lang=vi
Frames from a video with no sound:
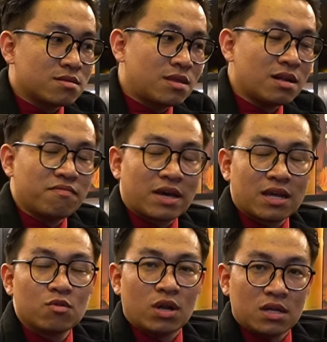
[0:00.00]
thích về
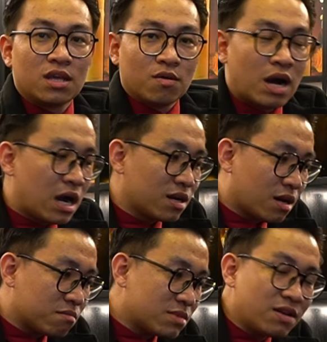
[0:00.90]
kinh doanh nhiều hơn
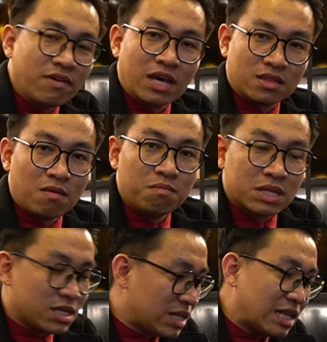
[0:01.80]
là thích về ngành tóc,
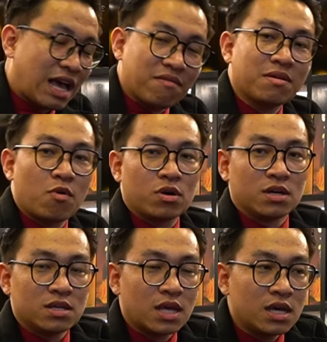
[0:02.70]
mình chia sẻ thẳng với mọi
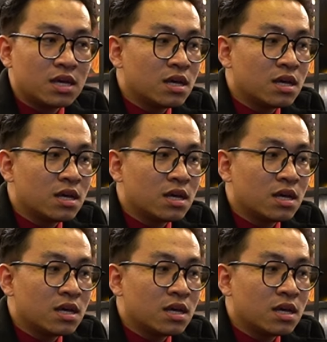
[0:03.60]
người như thế.